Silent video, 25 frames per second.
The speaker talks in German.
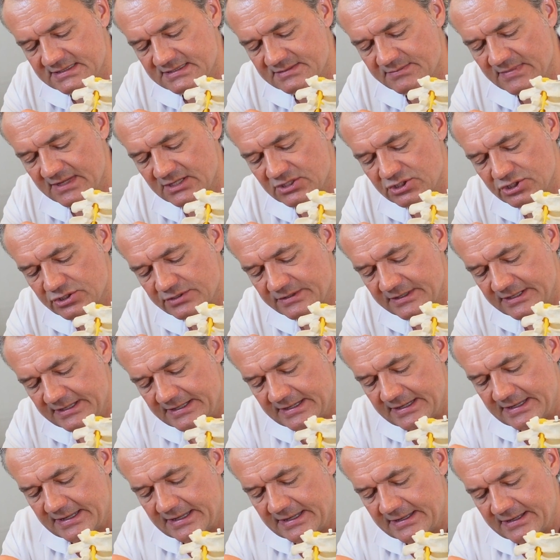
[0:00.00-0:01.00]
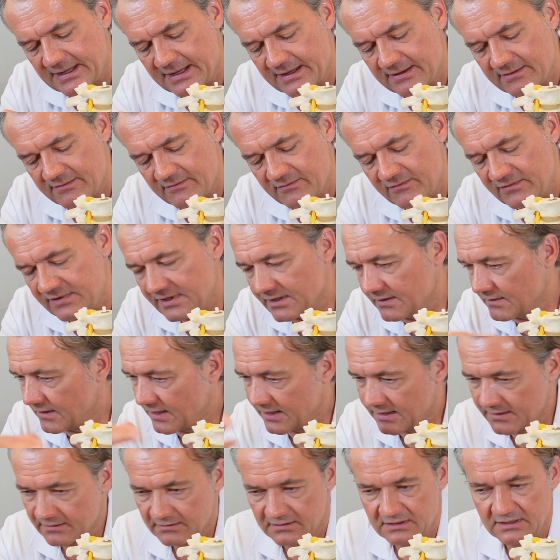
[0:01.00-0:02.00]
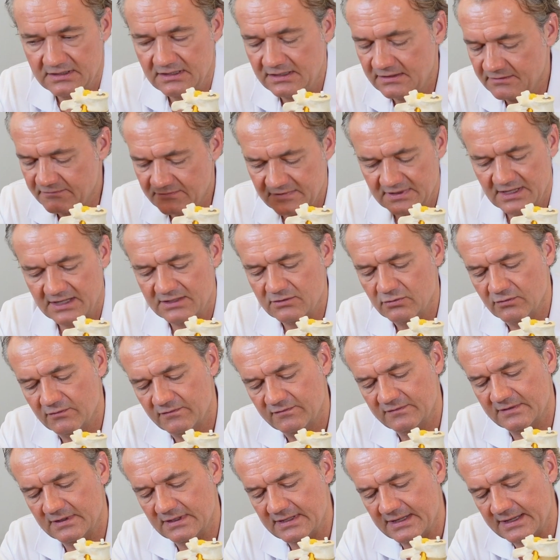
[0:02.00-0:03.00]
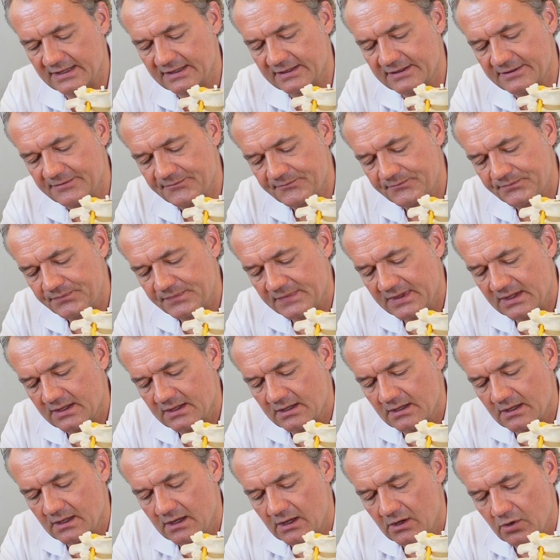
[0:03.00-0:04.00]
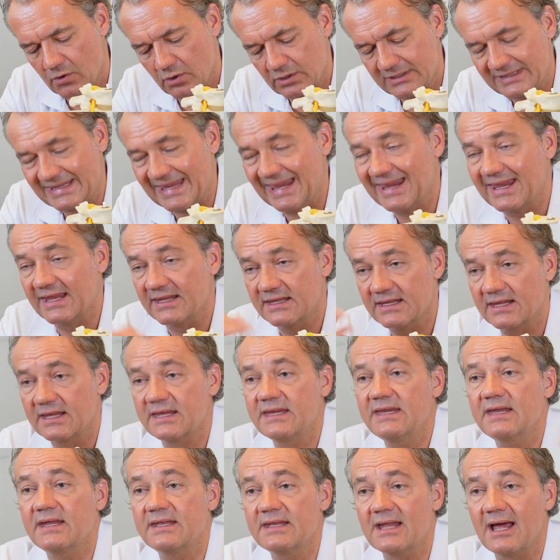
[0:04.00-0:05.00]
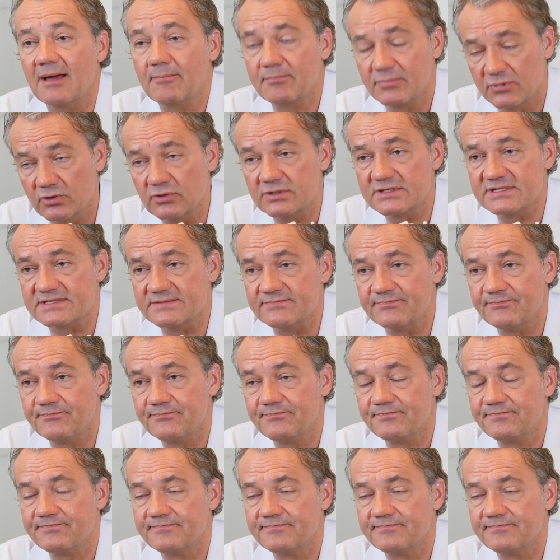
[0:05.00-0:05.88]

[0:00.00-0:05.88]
äh, des Menschen dann wie ein Knie, wie ein Hüftgelenk auch degenerieren, abnutzen.